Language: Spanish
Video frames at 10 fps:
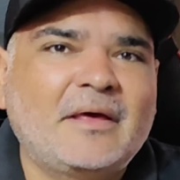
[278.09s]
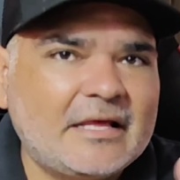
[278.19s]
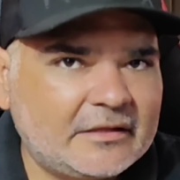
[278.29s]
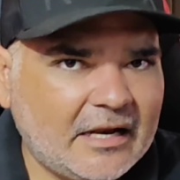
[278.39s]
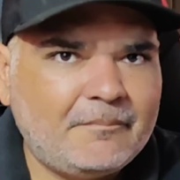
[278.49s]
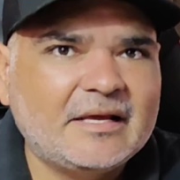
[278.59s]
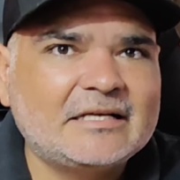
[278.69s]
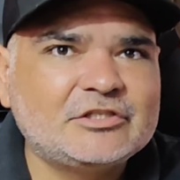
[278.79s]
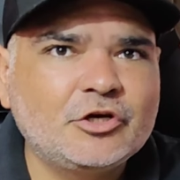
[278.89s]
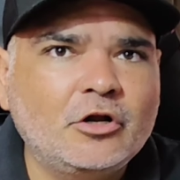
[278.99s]
mediante la
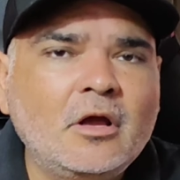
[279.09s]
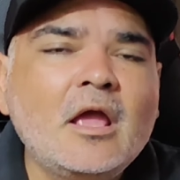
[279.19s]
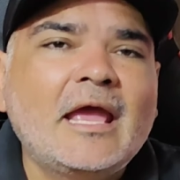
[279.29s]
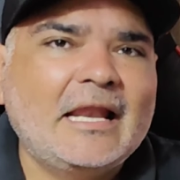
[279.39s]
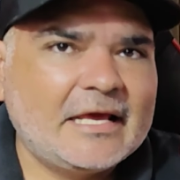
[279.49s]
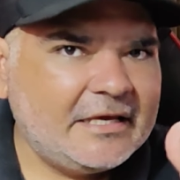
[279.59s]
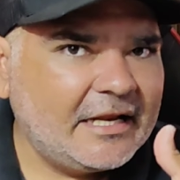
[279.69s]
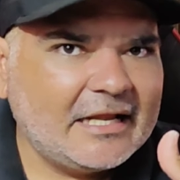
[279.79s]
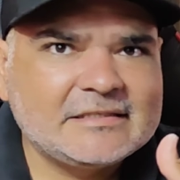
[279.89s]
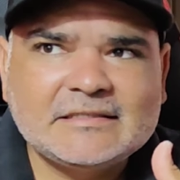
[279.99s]
aplicación
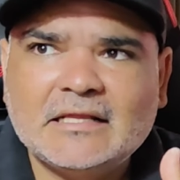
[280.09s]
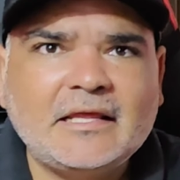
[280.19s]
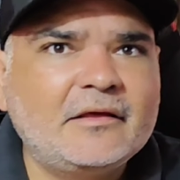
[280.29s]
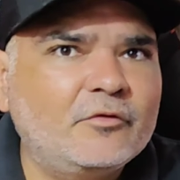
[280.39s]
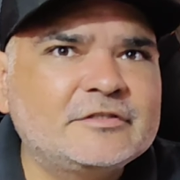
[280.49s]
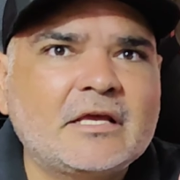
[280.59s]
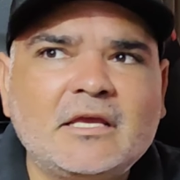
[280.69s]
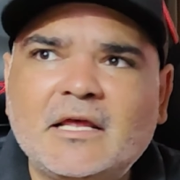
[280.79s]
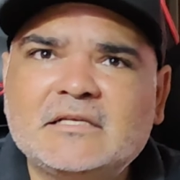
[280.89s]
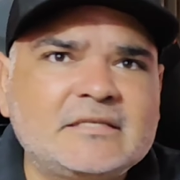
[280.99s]
elegir el asistente de voz que
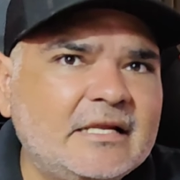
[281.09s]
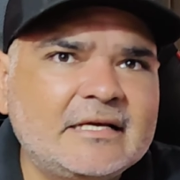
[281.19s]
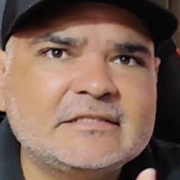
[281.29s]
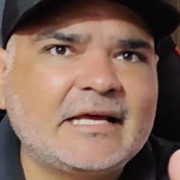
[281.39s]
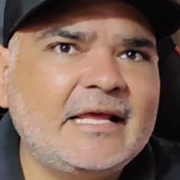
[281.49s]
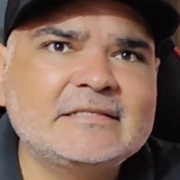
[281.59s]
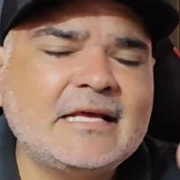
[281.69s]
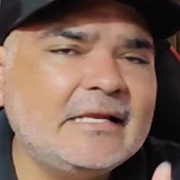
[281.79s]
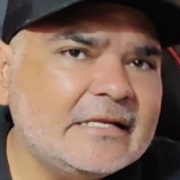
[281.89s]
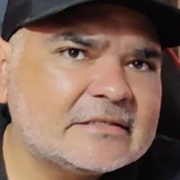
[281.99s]
quieres, eliges
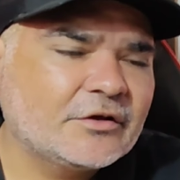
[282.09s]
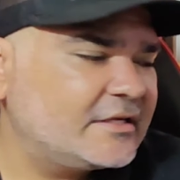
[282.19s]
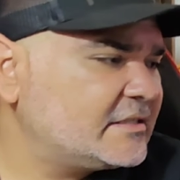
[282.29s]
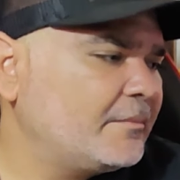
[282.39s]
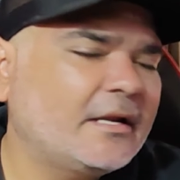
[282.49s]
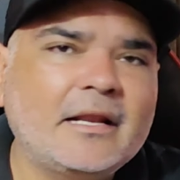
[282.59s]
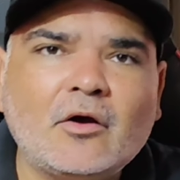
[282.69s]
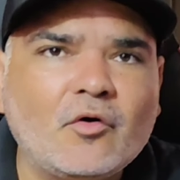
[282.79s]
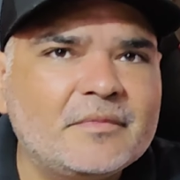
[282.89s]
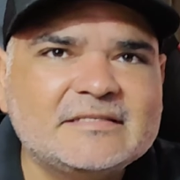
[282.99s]
Alexa y listo, de esta
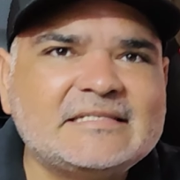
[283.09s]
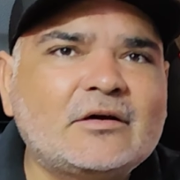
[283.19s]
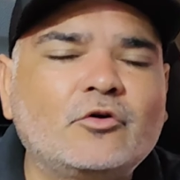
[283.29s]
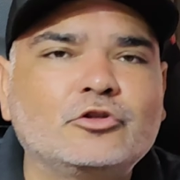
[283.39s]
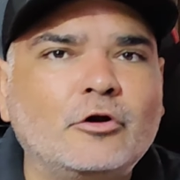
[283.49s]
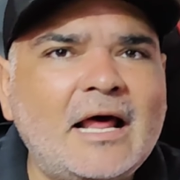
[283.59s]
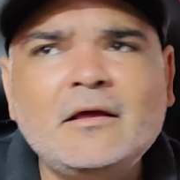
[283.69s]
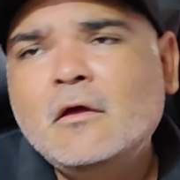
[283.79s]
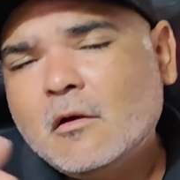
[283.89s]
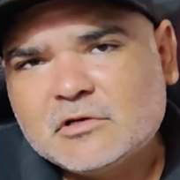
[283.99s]
manera comienzas a controlar